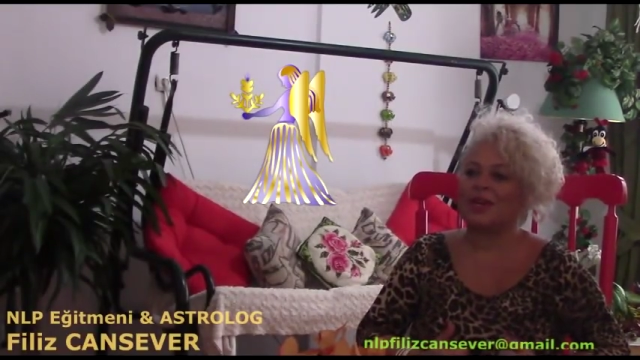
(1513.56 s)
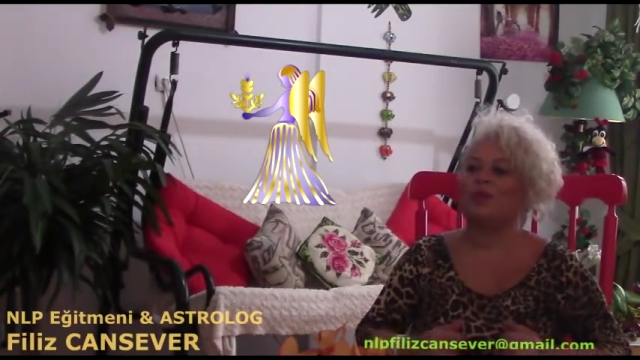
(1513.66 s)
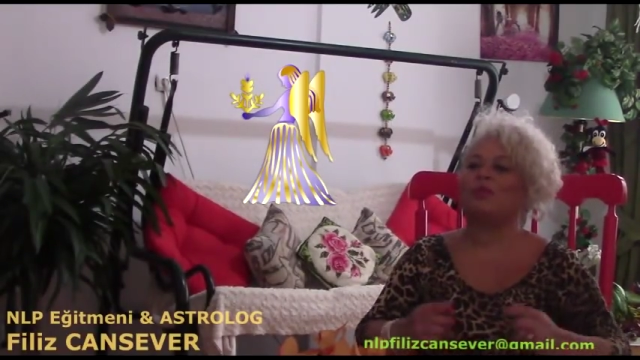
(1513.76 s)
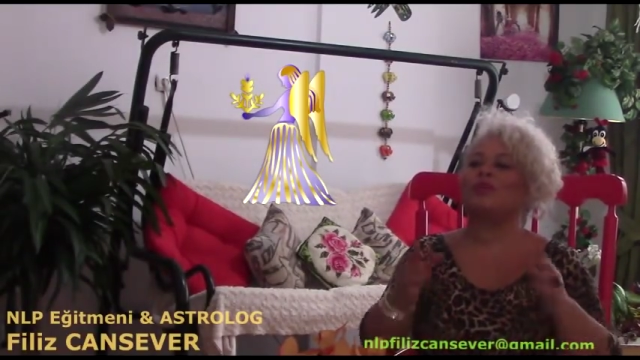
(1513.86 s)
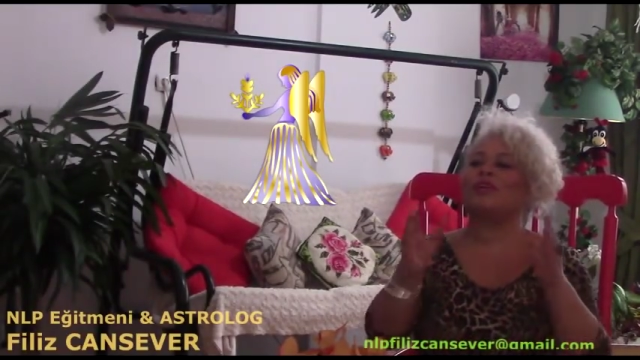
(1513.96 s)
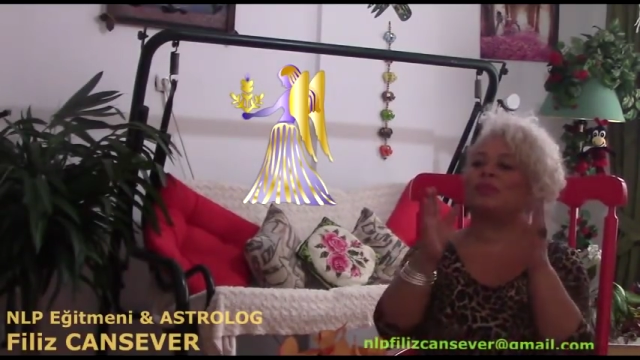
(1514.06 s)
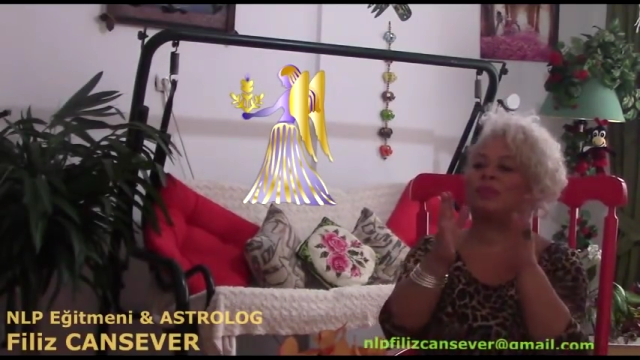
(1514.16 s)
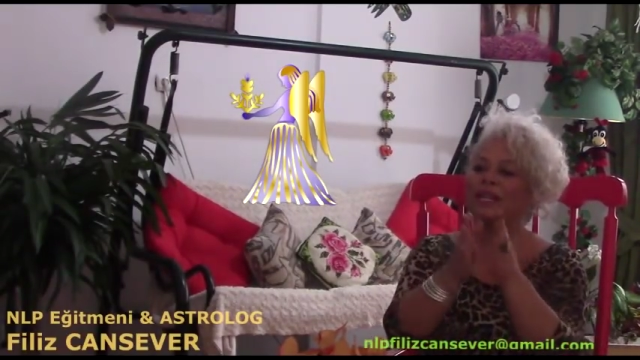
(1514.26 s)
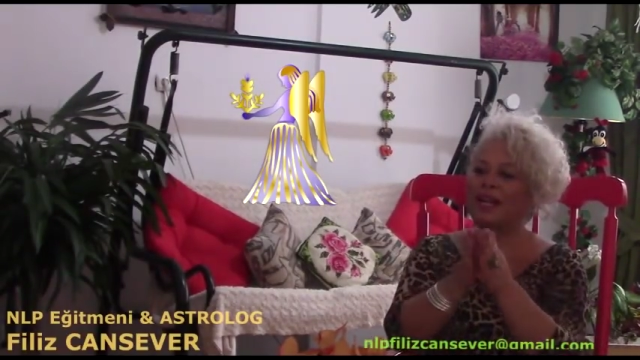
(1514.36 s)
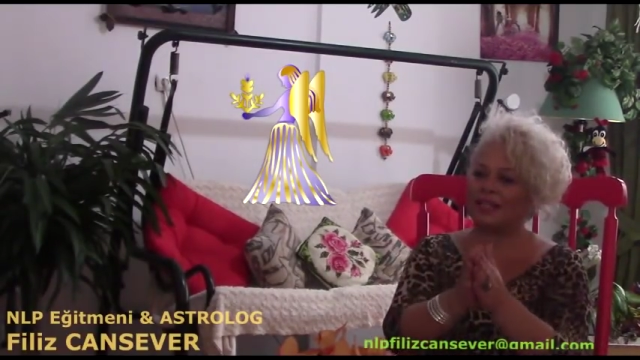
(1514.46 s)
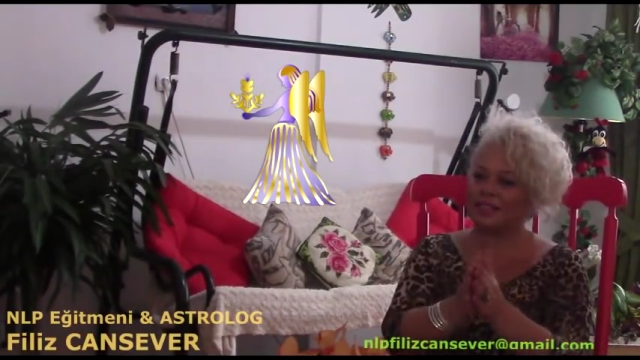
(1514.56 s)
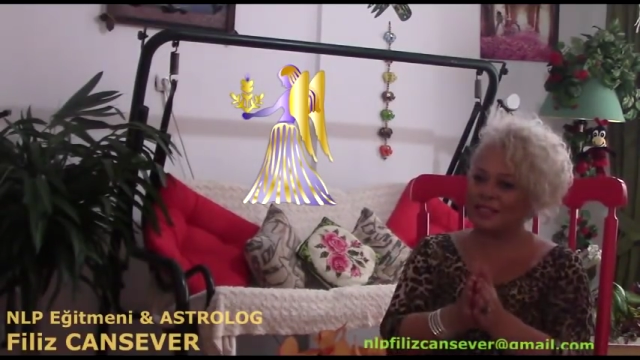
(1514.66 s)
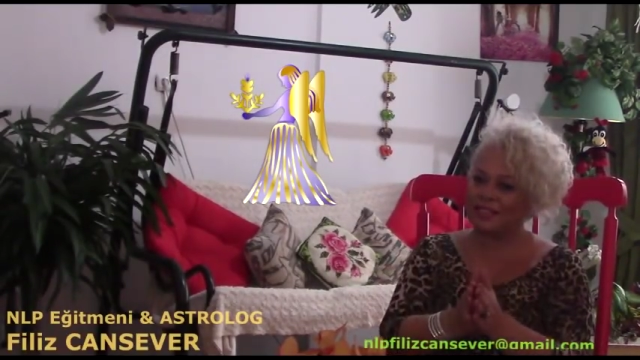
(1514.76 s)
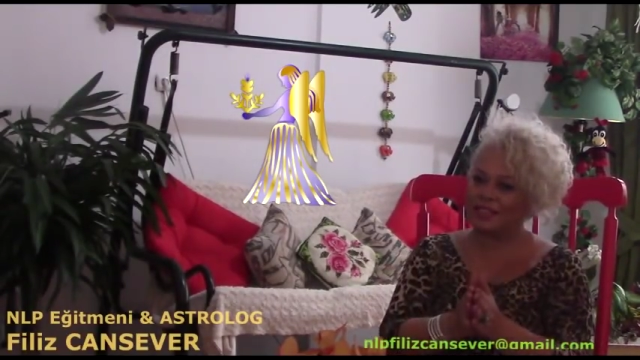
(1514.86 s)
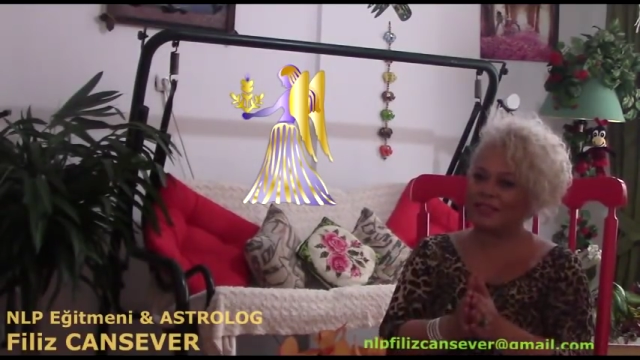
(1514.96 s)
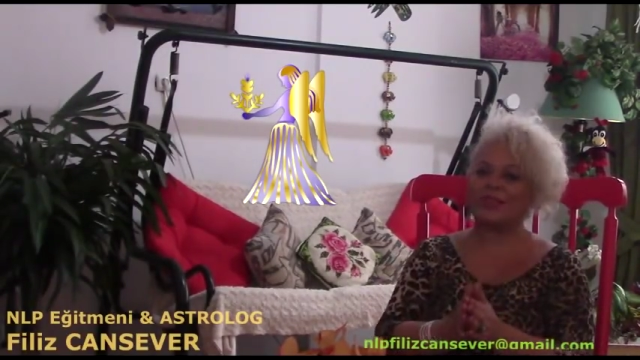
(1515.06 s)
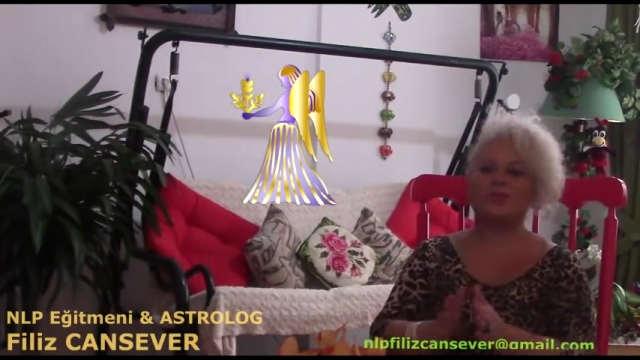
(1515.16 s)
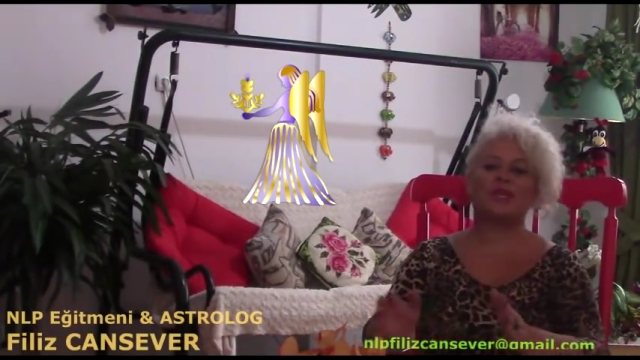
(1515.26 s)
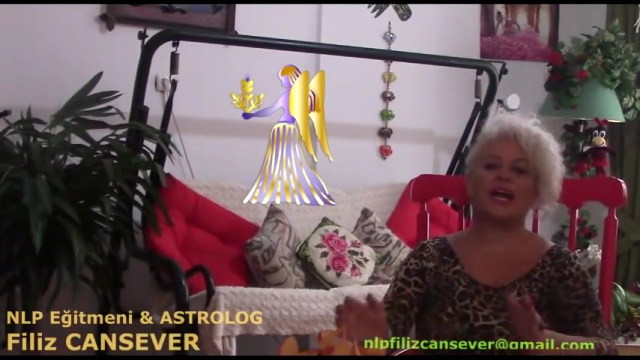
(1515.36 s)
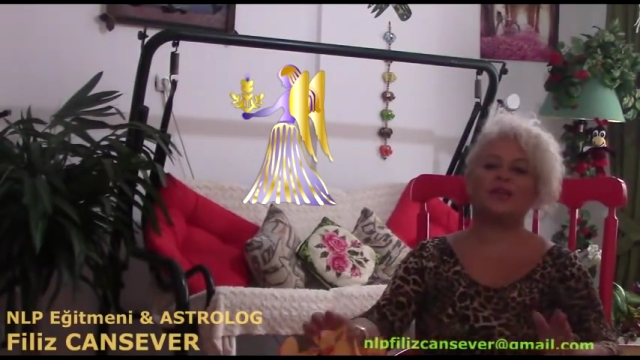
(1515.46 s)
bunları planlı ve
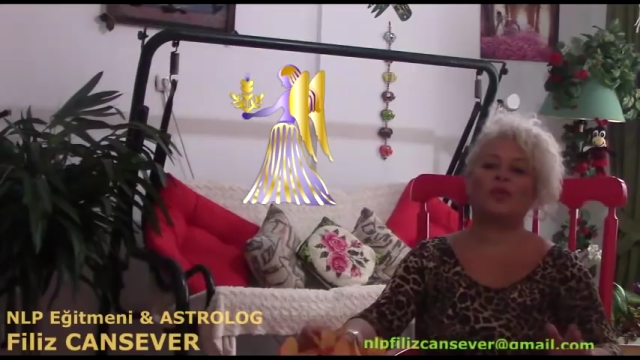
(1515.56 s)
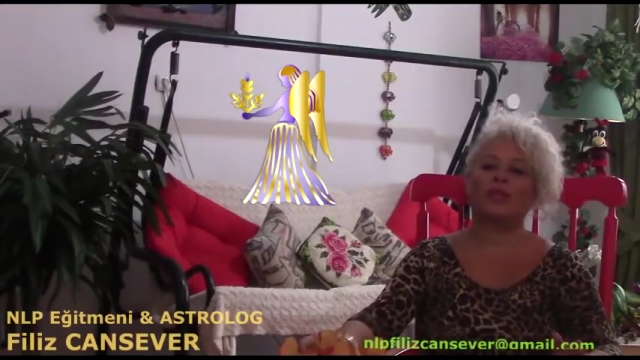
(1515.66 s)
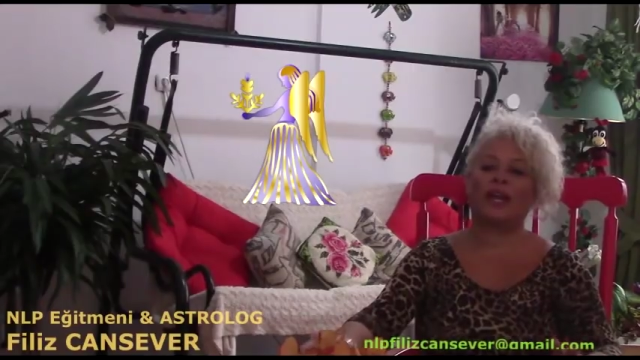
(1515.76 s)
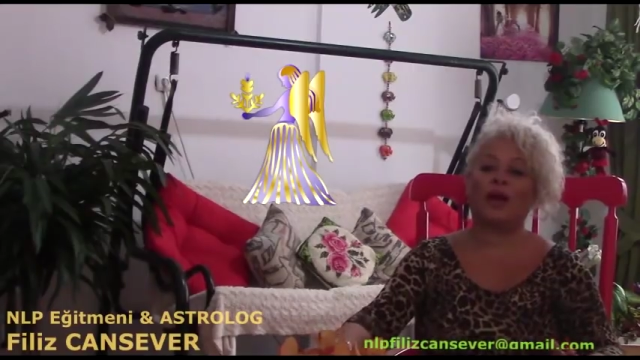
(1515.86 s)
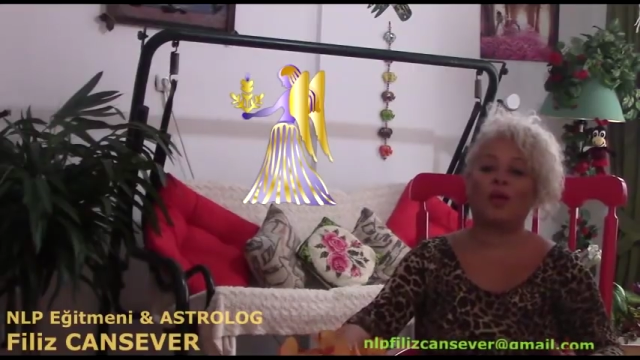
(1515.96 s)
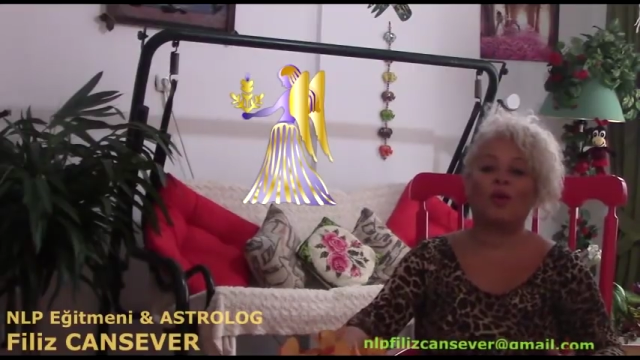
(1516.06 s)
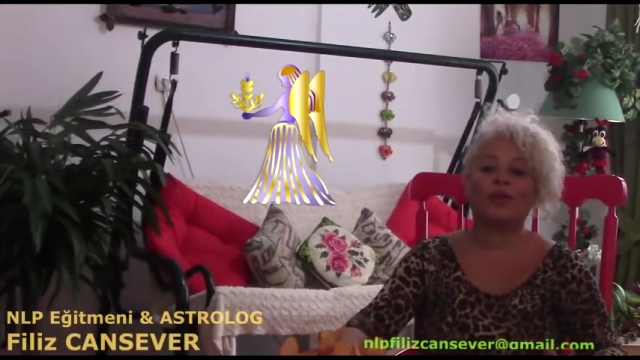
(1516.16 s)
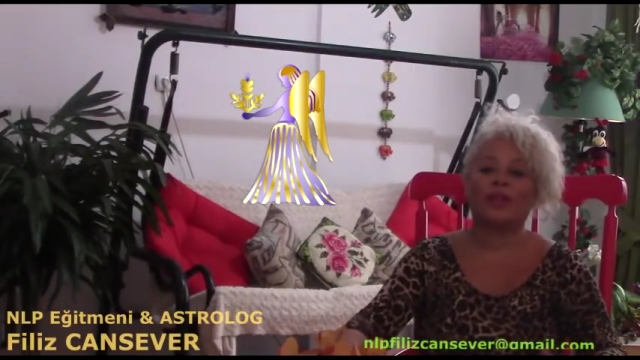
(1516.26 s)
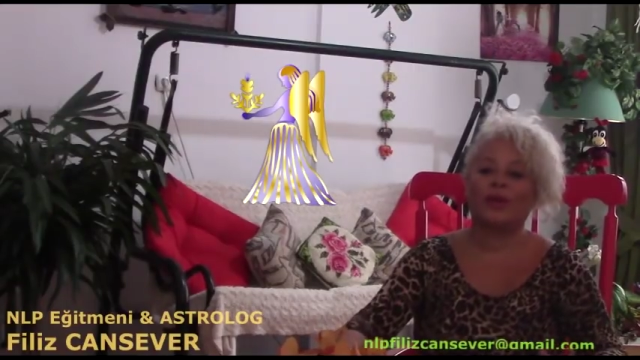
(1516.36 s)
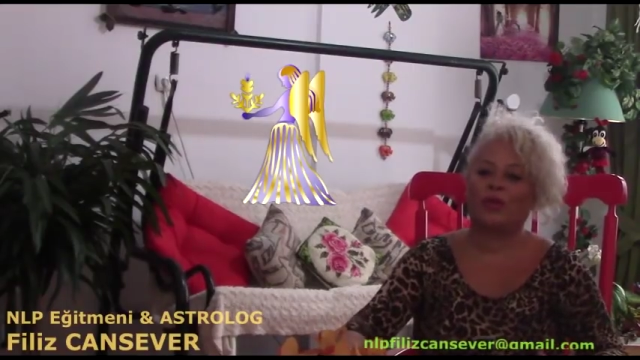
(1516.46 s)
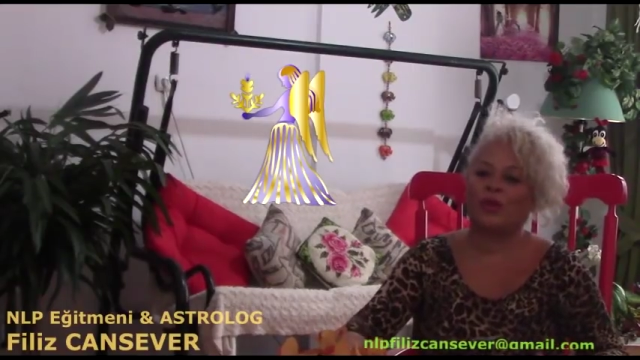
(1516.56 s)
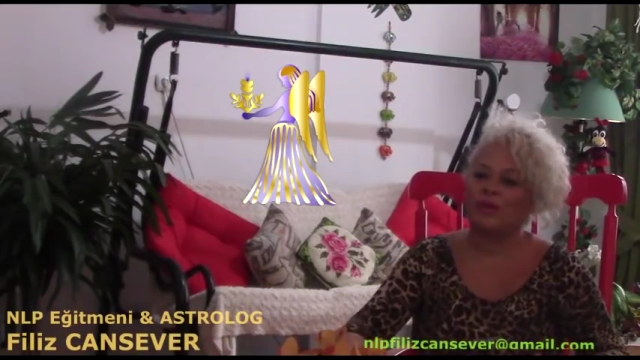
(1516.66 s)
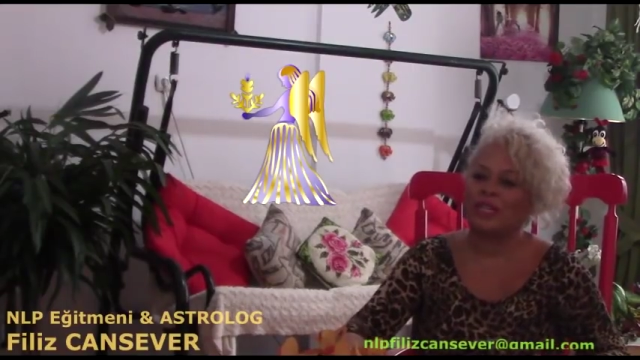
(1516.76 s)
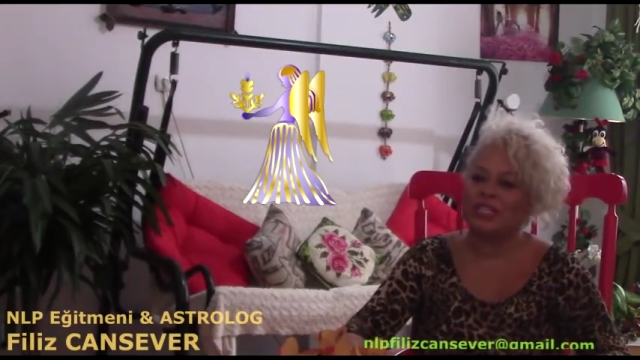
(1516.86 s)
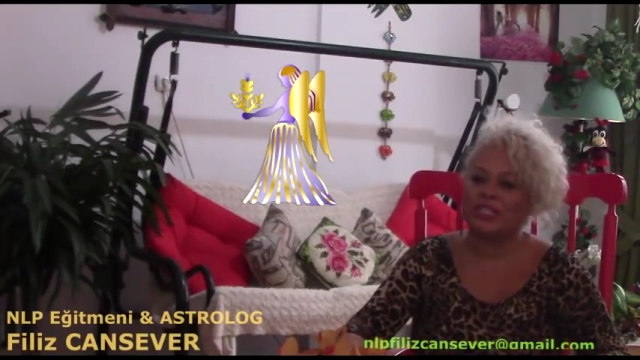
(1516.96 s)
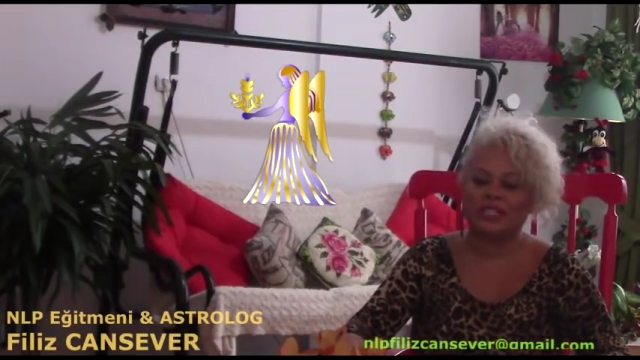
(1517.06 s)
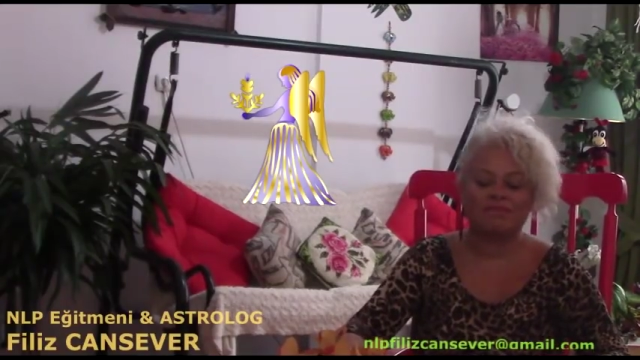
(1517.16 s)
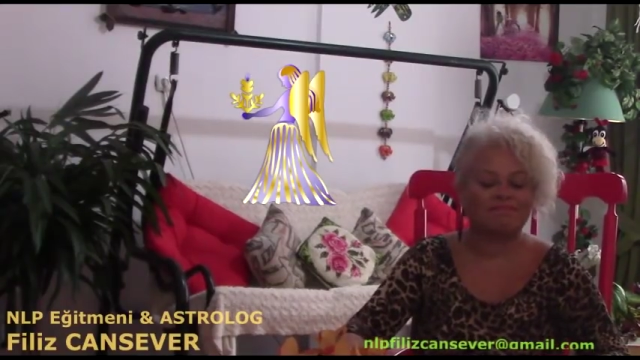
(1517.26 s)
düzenli olarak ortaya koymak için